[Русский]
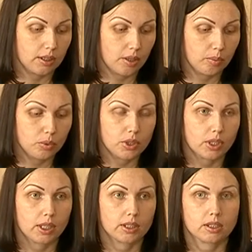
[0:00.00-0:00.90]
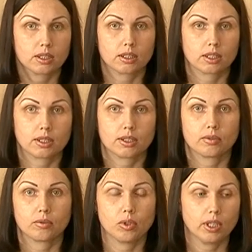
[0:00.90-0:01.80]
атрибутика и нацистская
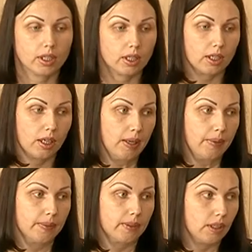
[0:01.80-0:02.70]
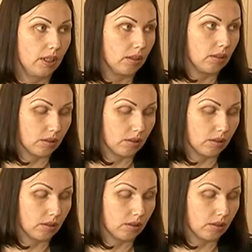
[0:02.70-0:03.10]
символика, нет.